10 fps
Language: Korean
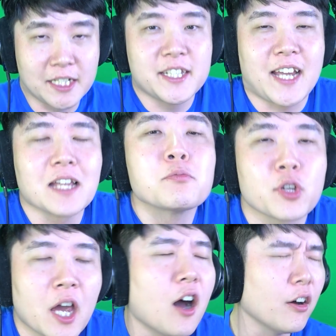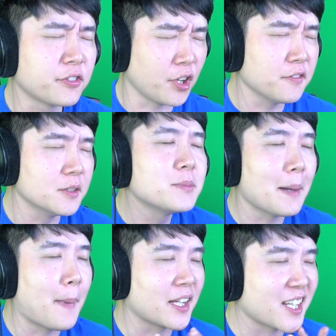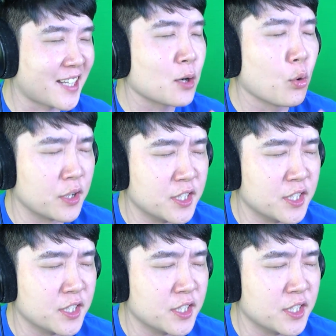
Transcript: 자신의 가슴속에 어떤 음란마귀가 살고